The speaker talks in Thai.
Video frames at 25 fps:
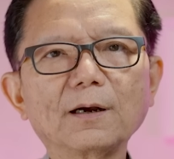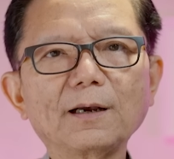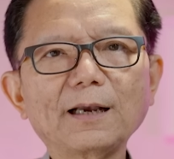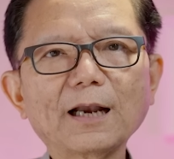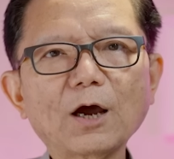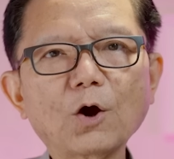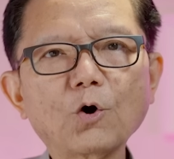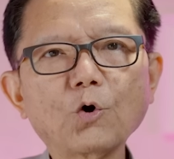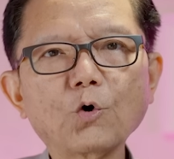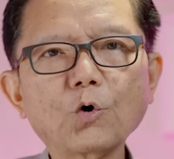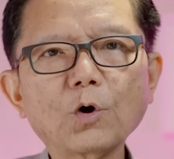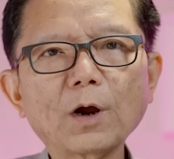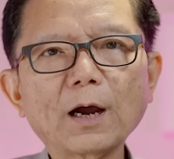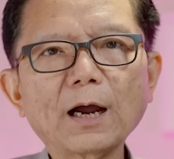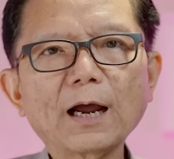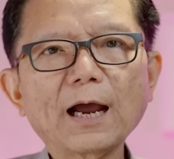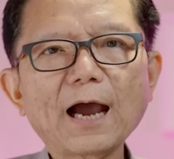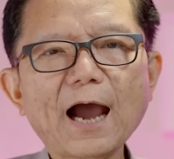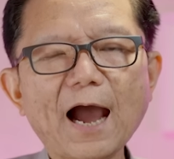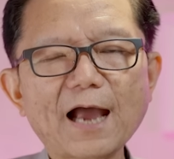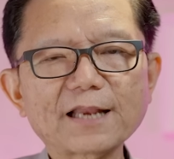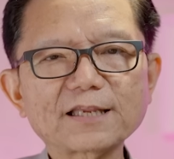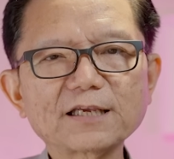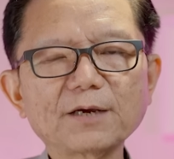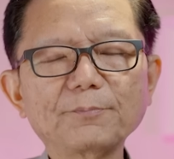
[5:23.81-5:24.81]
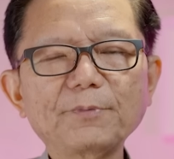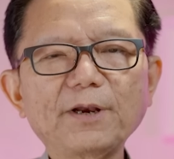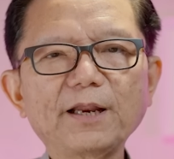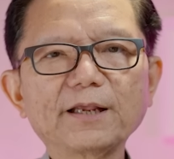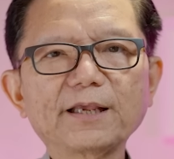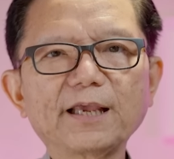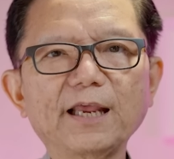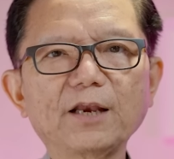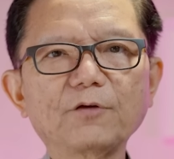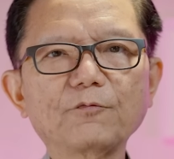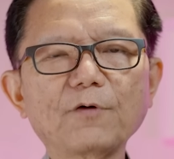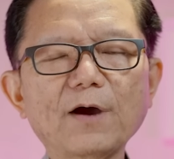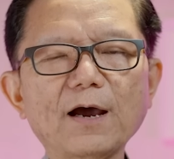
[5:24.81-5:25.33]
เราอาจจะไม่ได้
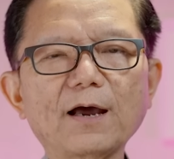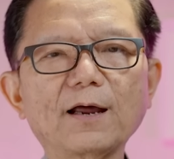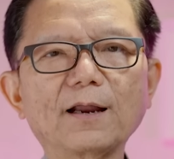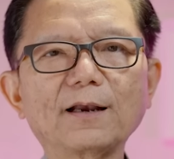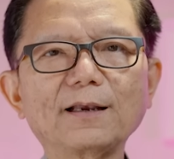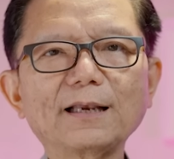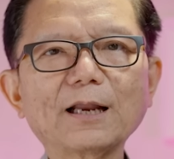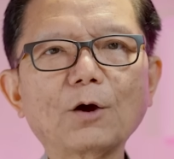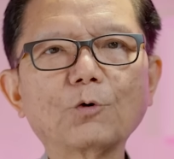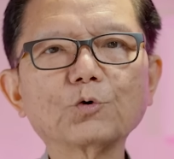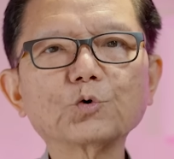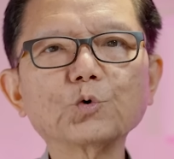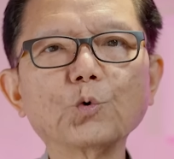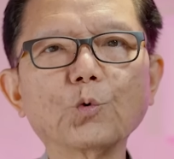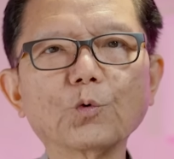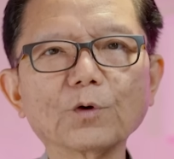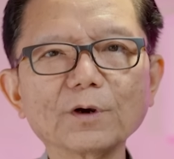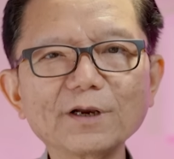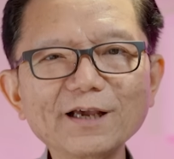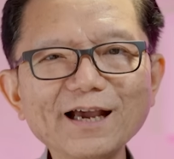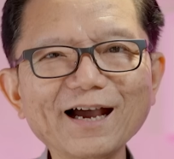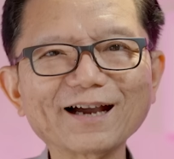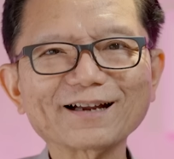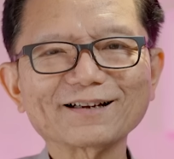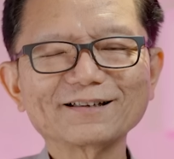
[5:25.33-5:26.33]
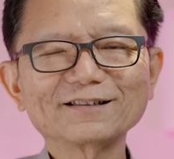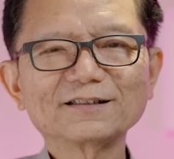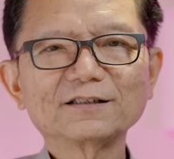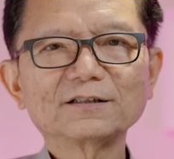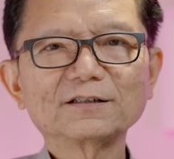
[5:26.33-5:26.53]
คิดว่าเราถูกเลือก